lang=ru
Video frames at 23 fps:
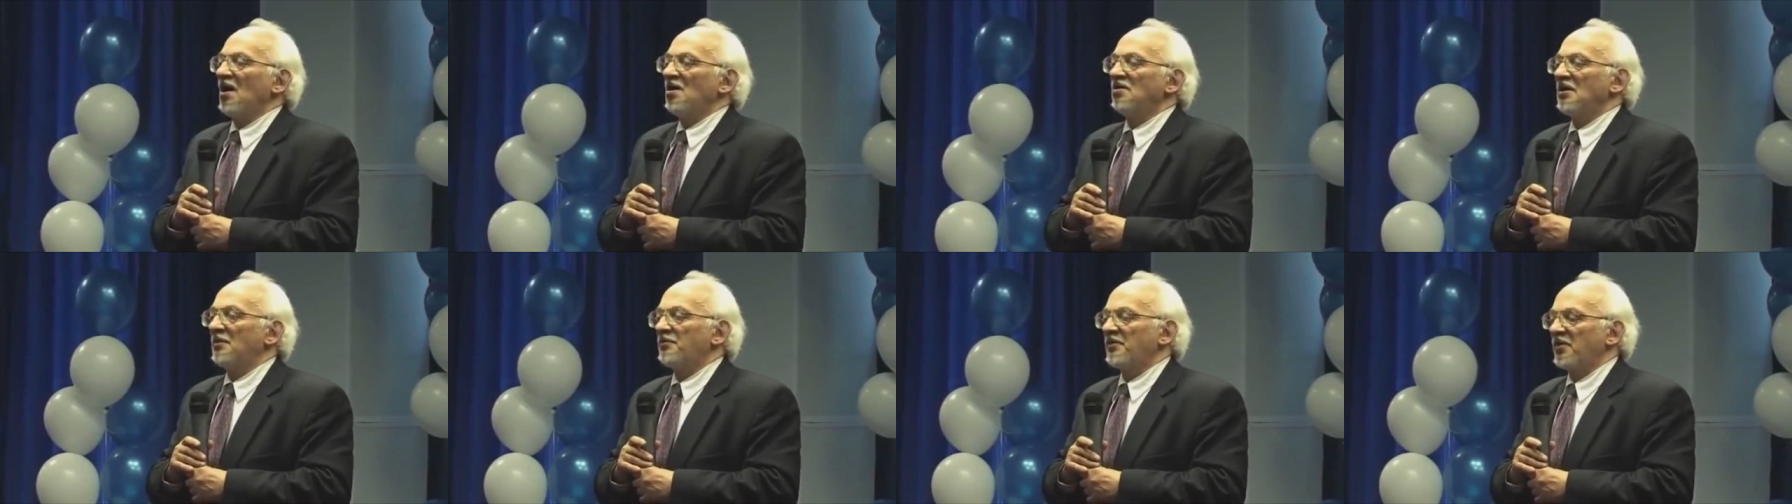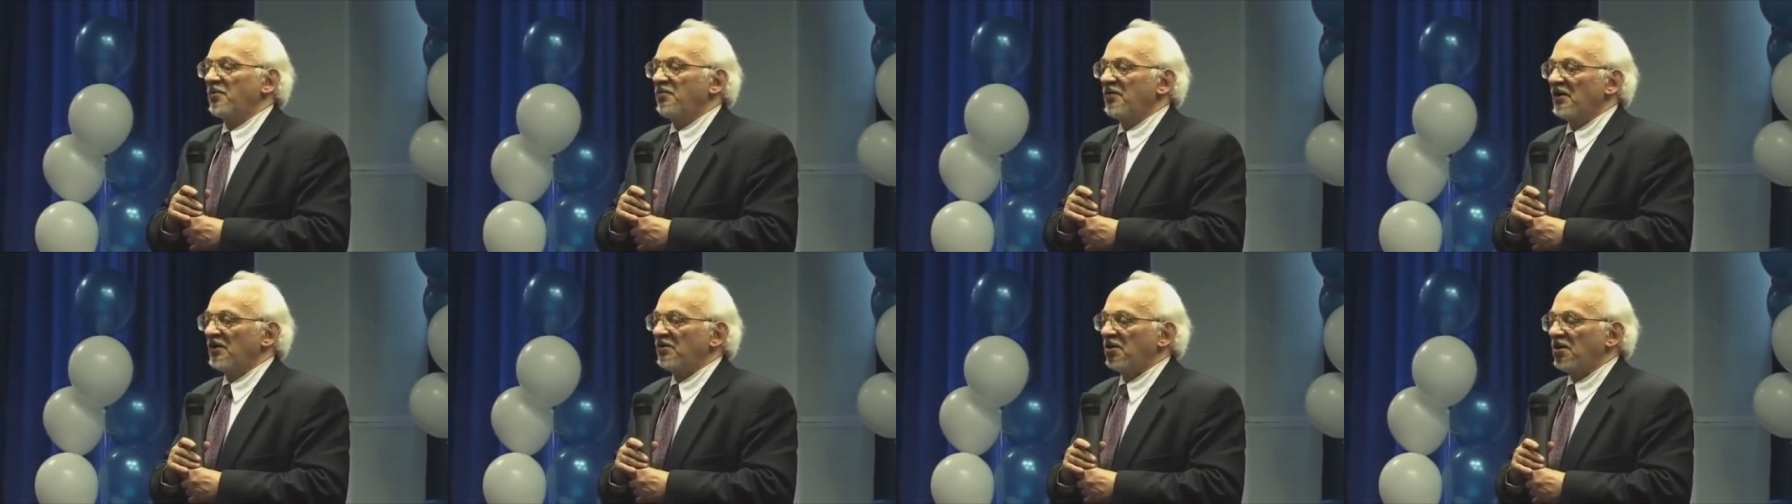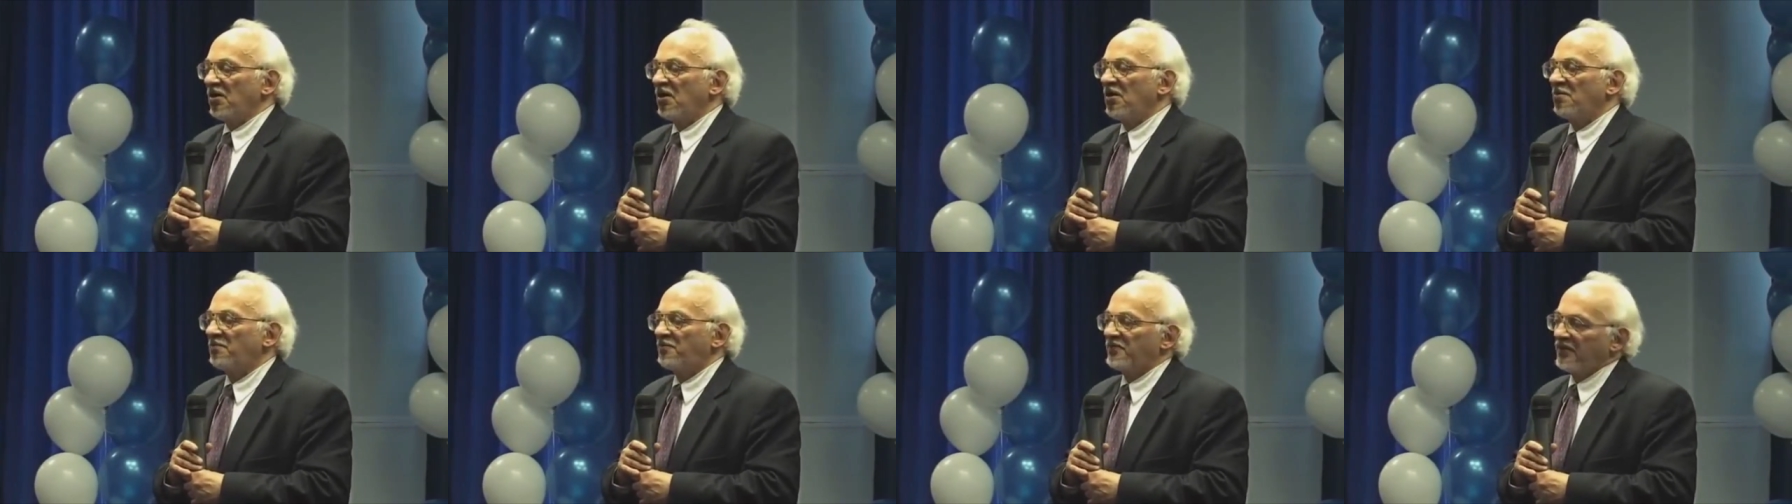например,
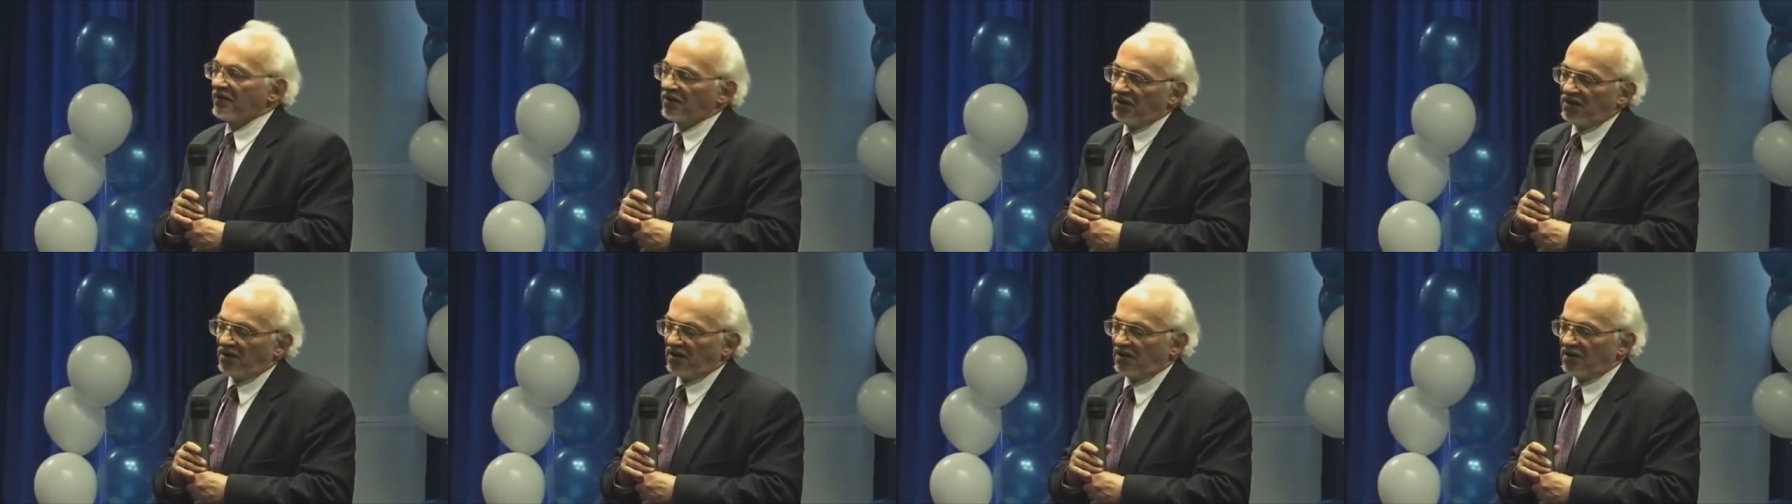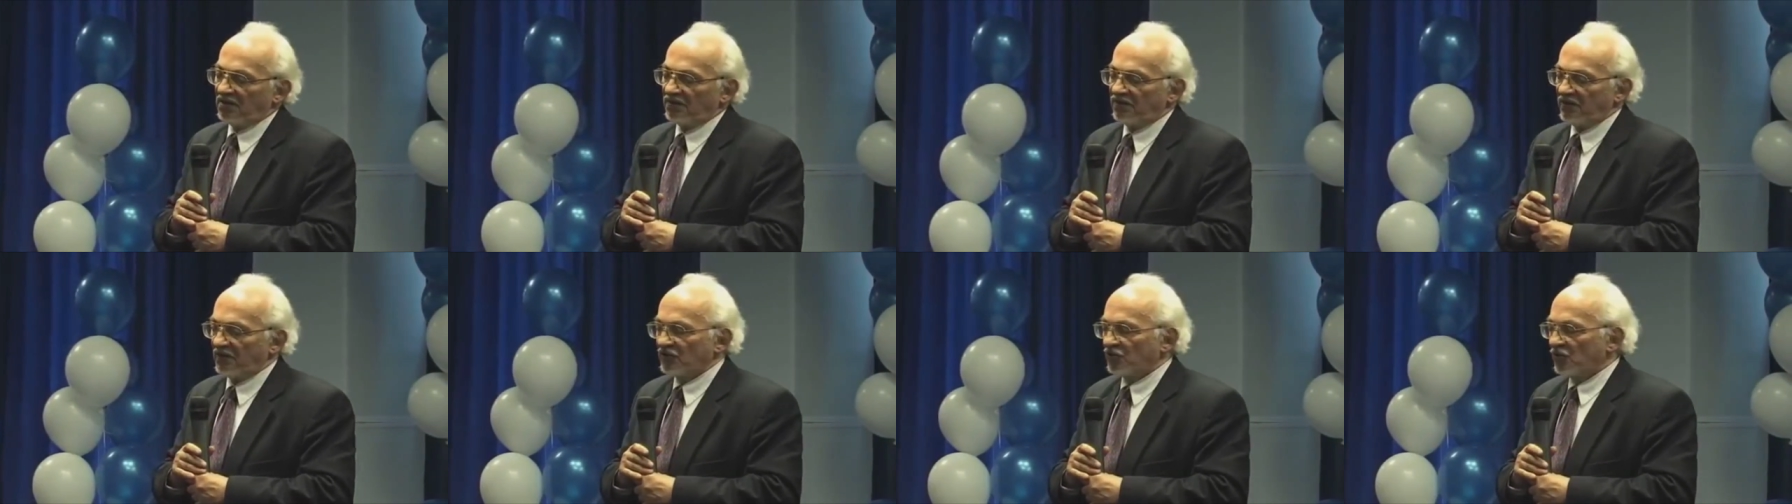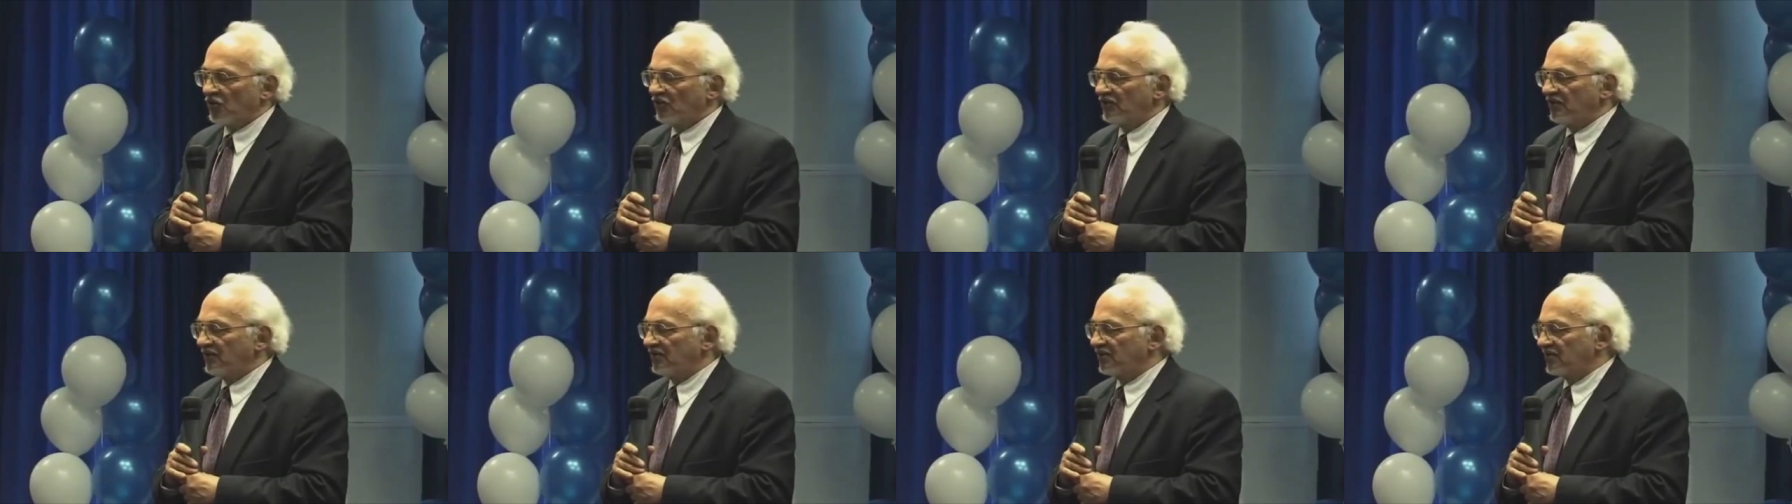и при
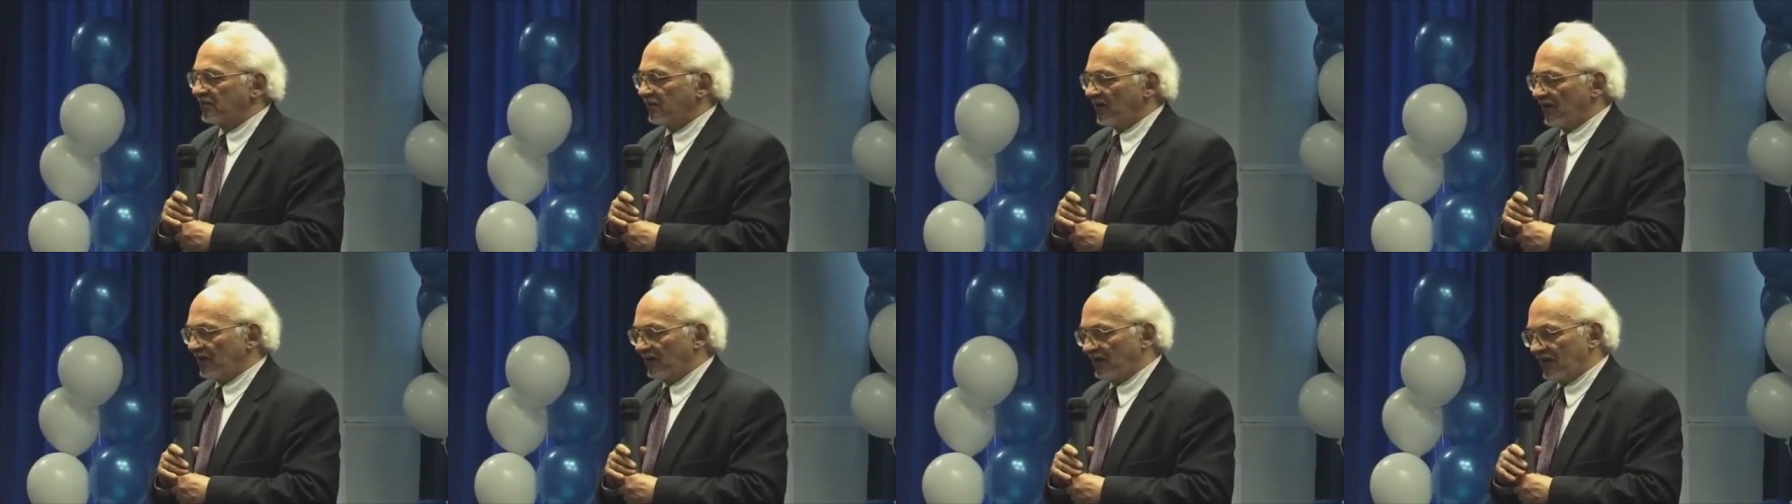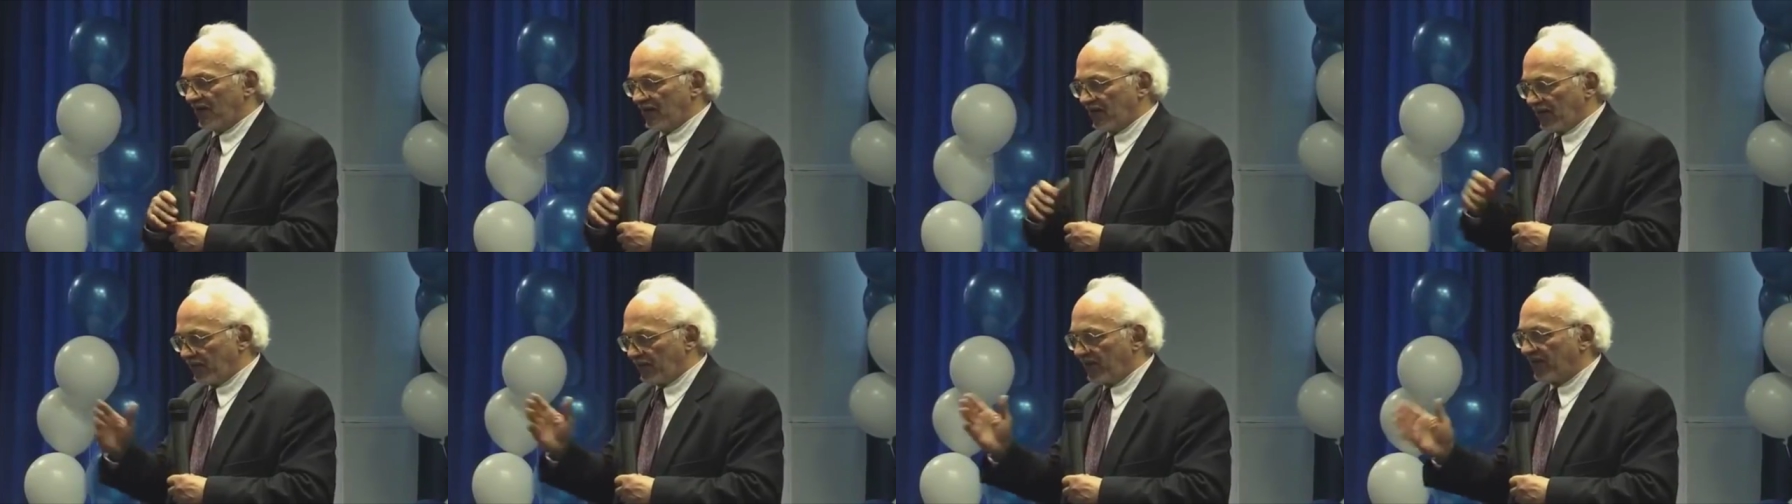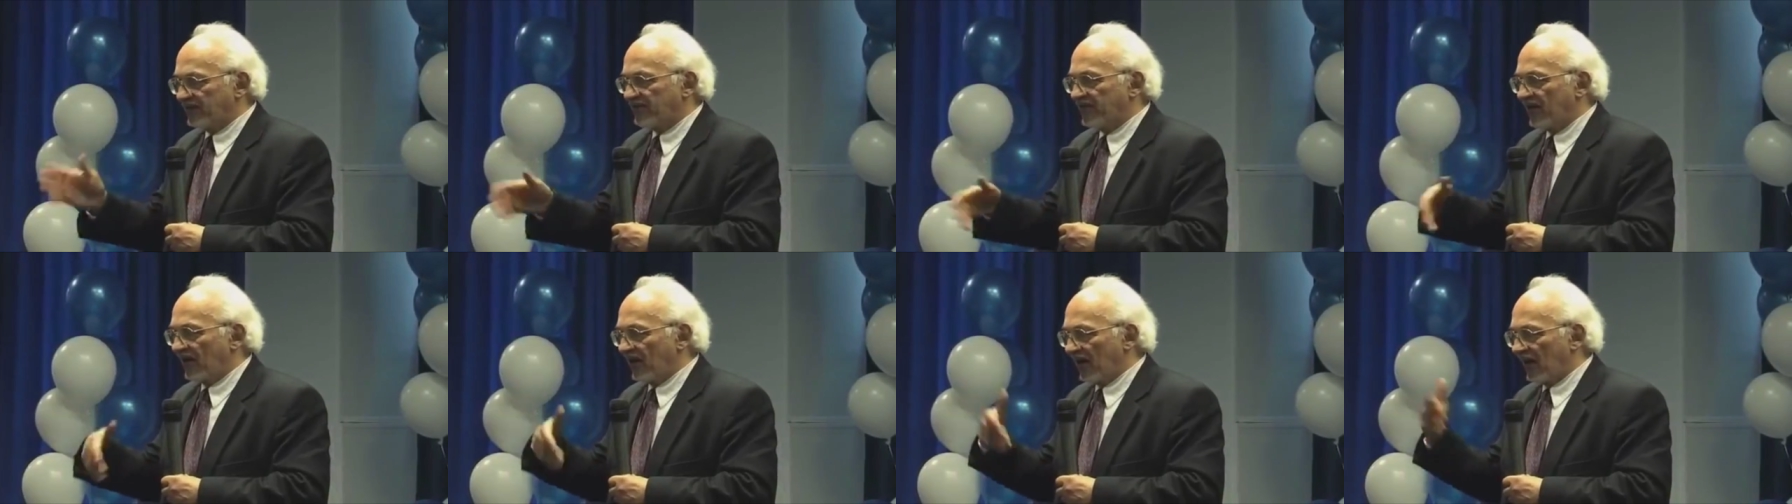инфекционных заболеваниях
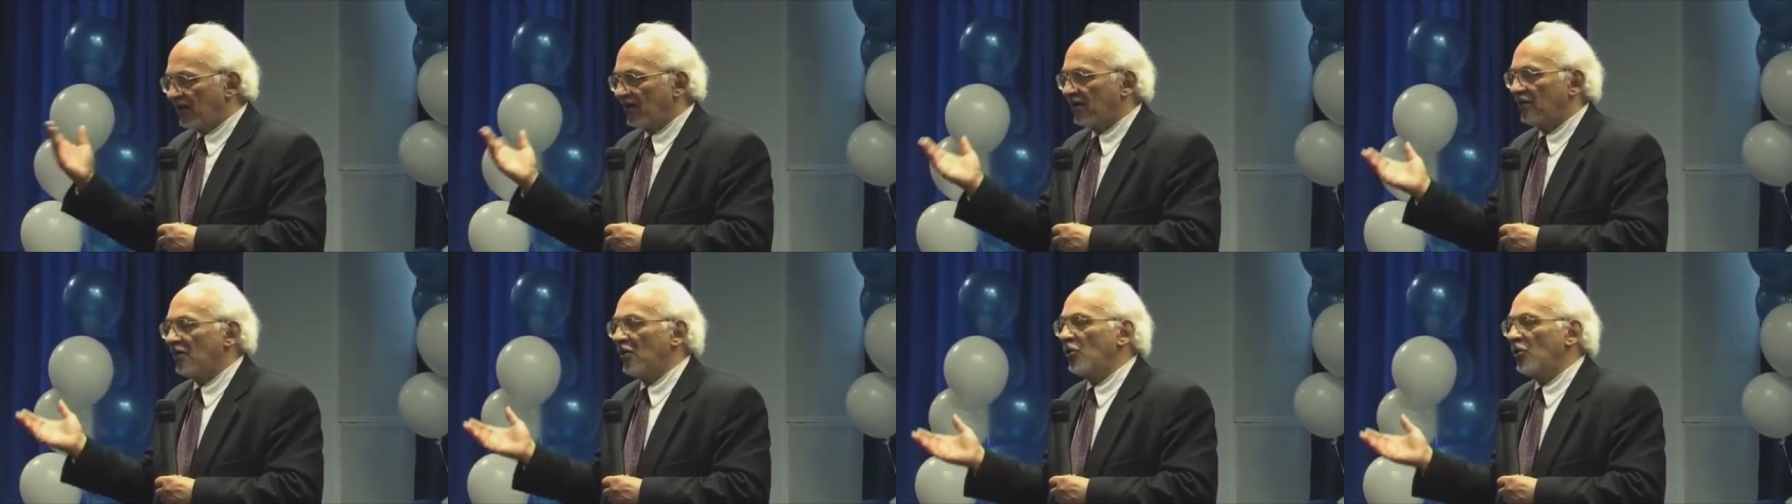бактериальных,